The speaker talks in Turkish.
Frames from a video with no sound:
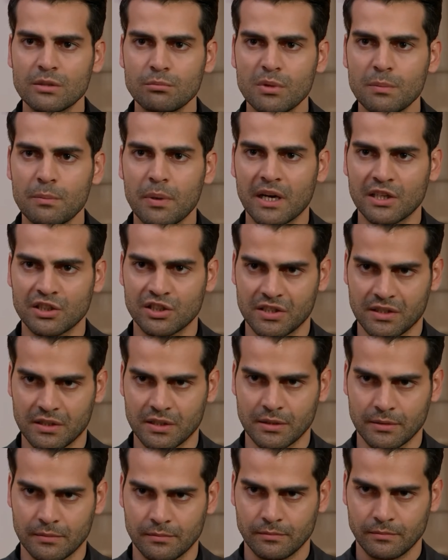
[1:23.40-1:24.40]
bu işin bir
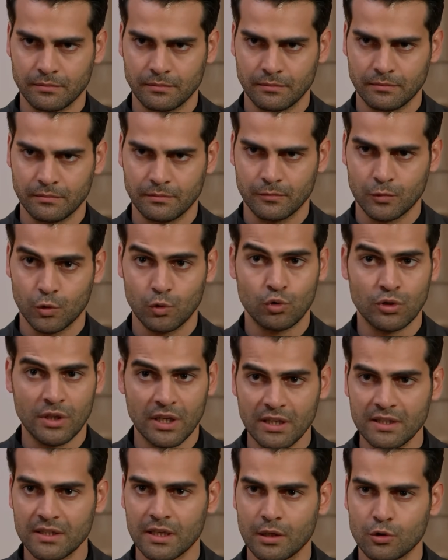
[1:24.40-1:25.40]
parçası.
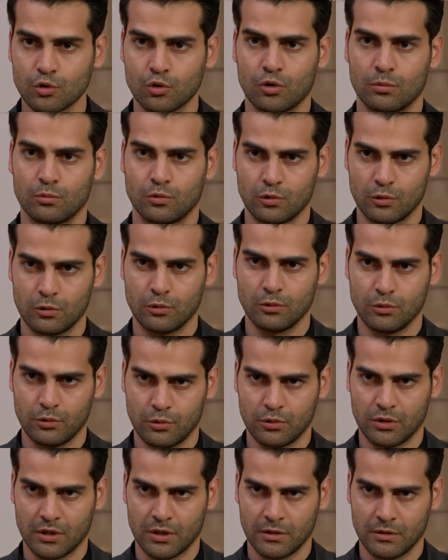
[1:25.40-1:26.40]
Üstelik senin sorumsuzluğun
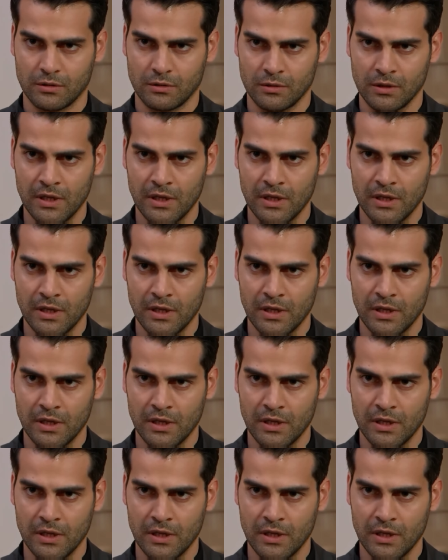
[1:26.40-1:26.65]
yüzünden.